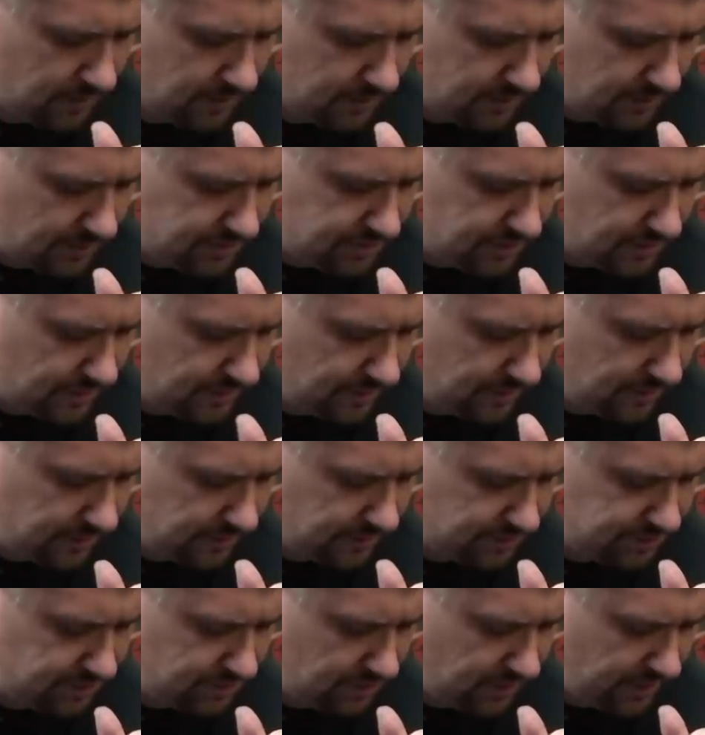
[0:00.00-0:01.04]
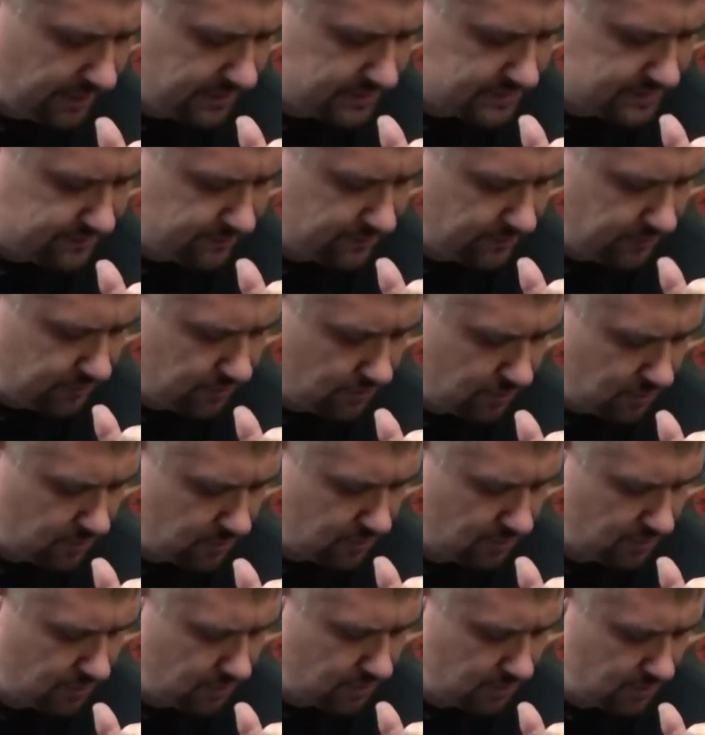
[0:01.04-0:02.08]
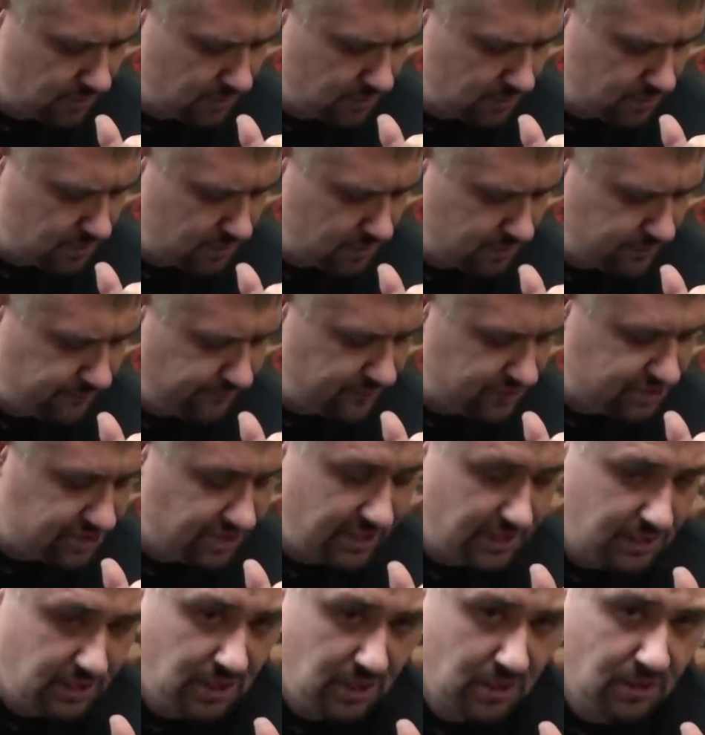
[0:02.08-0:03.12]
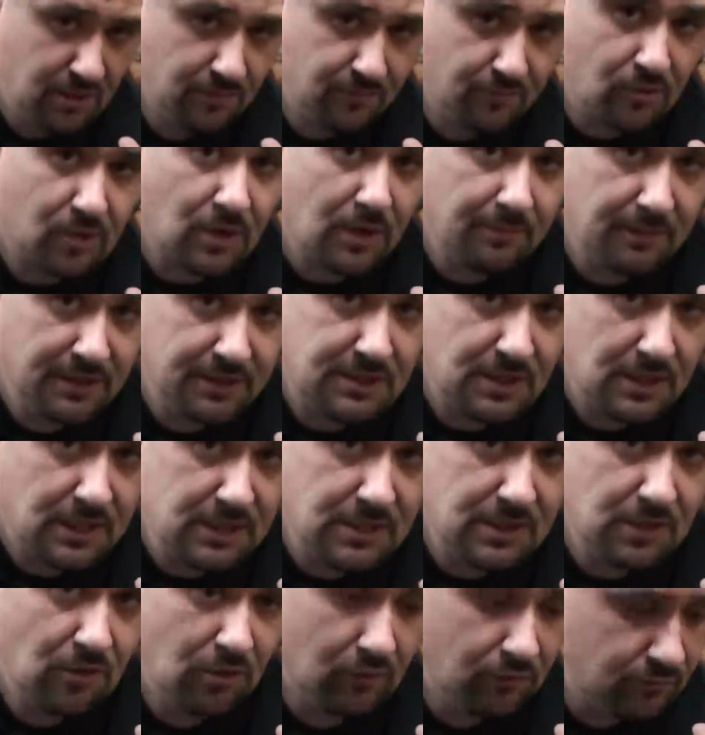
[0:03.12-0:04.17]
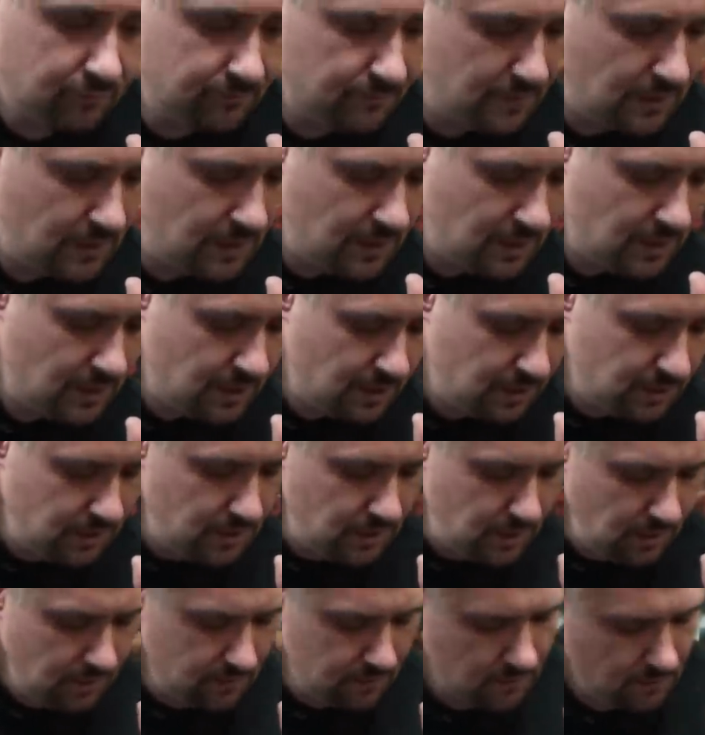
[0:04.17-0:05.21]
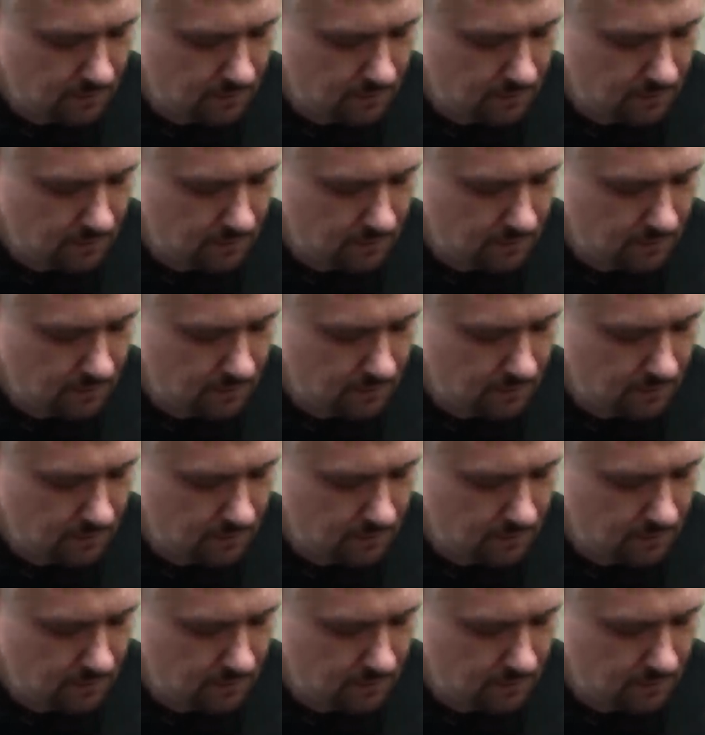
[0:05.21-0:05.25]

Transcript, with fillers: начинает свое э, движение по команде «Радигу» и